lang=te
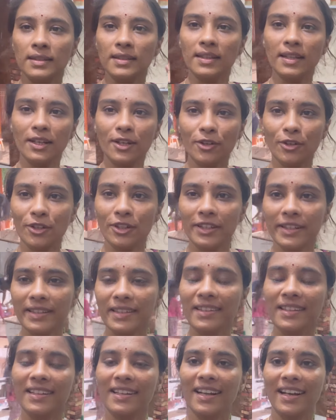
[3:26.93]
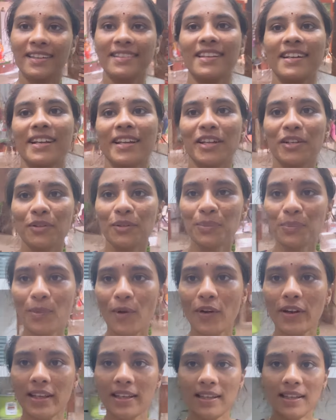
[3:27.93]
హలో అండి అందరికీ గుడ్
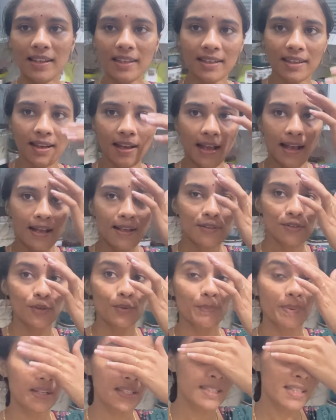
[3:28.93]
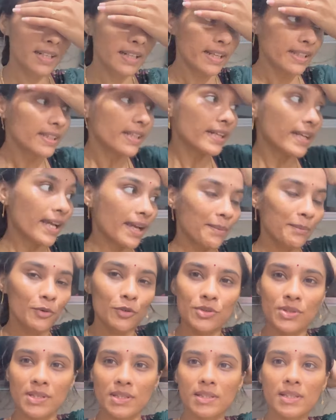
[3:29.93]
మార్నింగ్ సో ప్రజెంట్ అయితే టైం
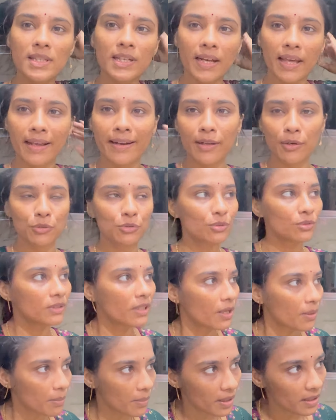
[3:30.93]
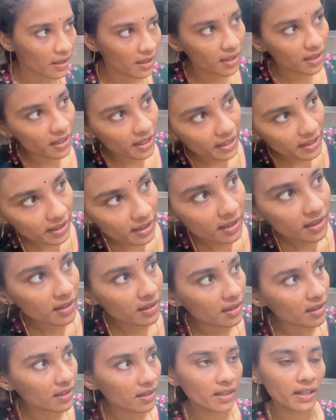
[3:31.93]
వచ్చేసి నైన్ అవుతుంది అనమాట నైన్
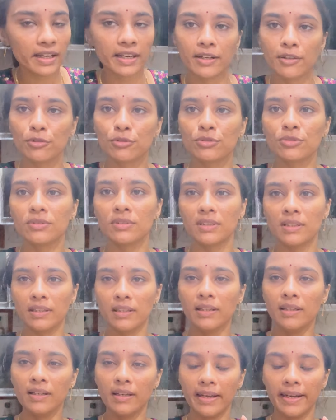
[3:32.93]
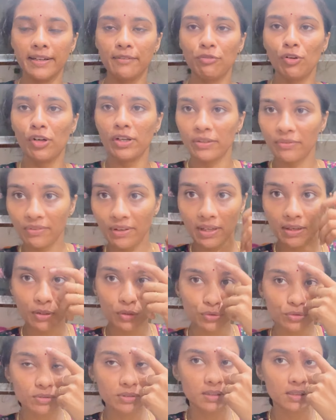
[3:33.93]
నైన్ అవుతుంది ఎయిట్ ఫార్టీ ఫైవ్
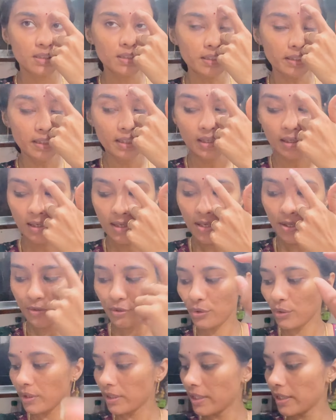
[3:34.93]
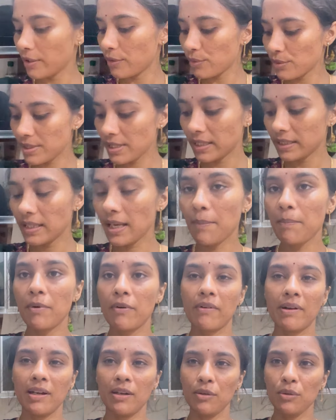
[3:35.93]
అవుతుంది సో ఇంకే రోజు అయితే అమ్మ
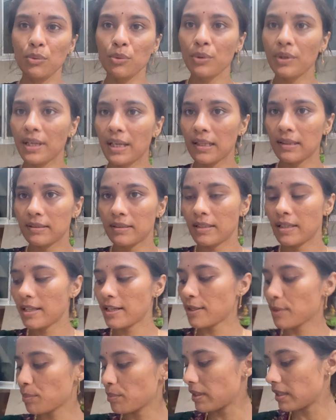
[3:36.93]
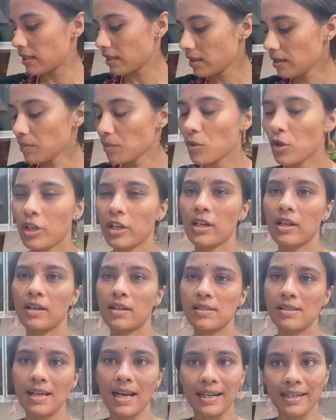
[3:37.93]
వాళ్ళు ఊరికి వెళ్తున్నారు అనమాట మొన్న
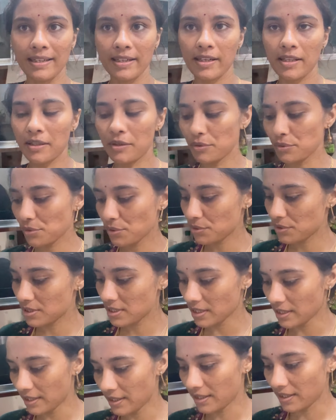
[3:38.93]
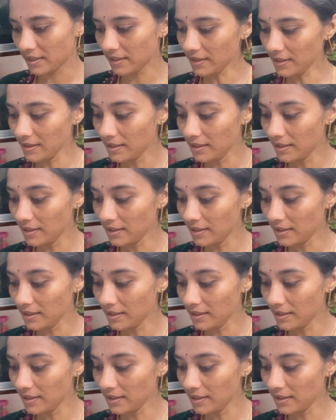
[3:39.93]
సాటర్డే రోజు వచ్చారండి